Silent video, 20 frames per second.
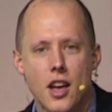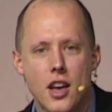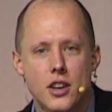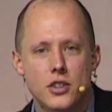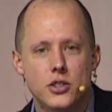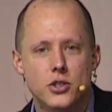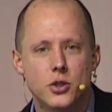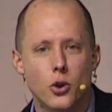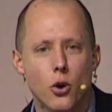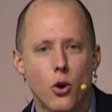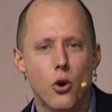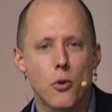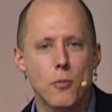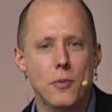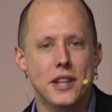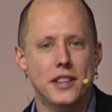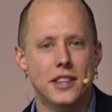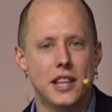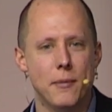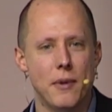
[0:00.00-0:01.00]
so
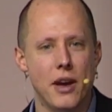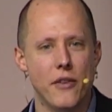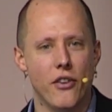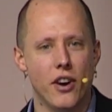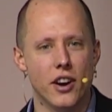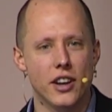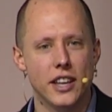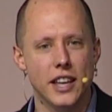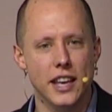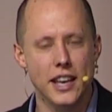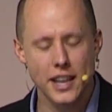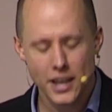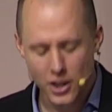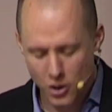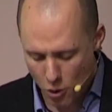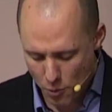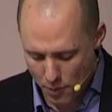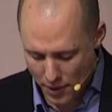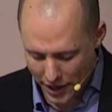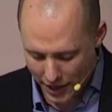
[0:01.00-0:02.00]
mit dem
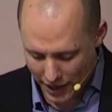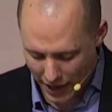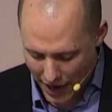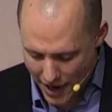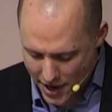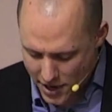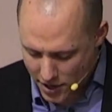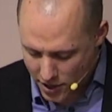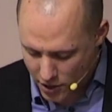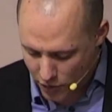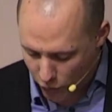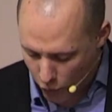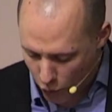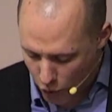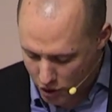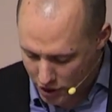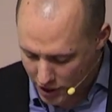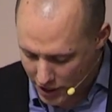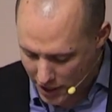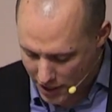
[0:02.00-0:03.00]
Evangelium erreicht
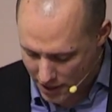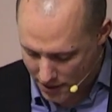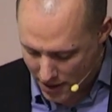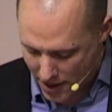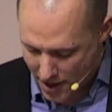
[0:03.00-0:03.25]
wurde,